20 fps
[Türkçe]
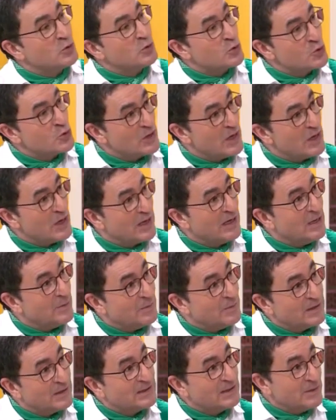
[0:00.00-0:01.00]
gül suyuyla
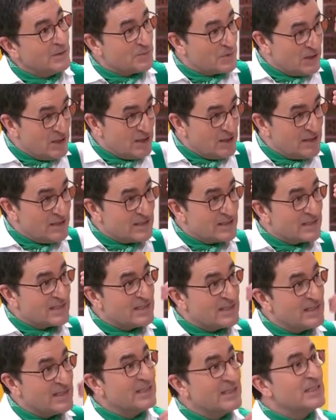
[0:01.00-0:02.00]
batırıp
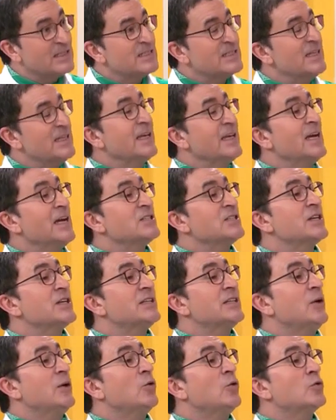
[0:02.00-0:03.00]
cildinizi sildiğinizde
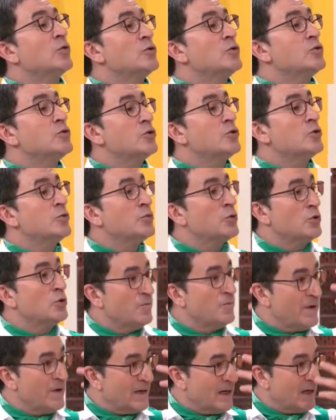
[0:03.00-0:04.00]
gerçekten o gül suyunun
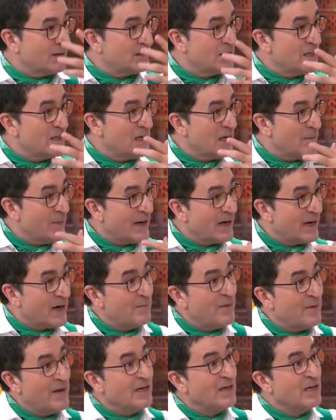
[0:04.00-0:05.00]
bütün ferahlığıyla
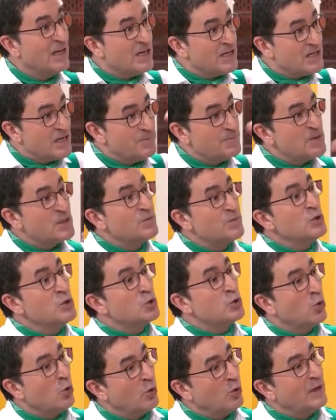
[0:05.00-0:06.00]
beraber
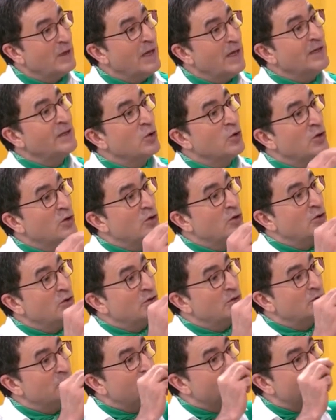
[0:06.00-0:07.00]
yapışmış olan o
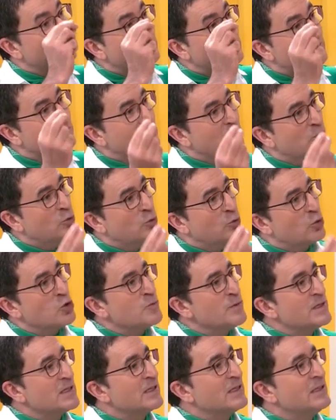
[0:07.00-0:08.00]
e,
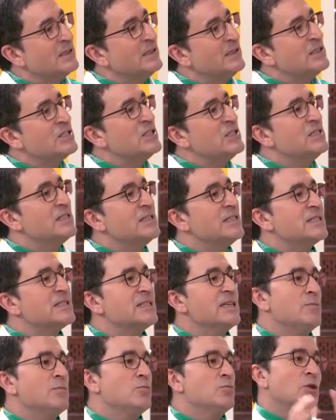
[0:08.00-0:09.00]
kozmetikleri de
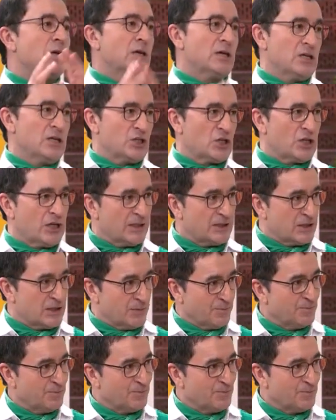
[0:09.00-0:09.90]
cildinizden mutlaka çıkartın.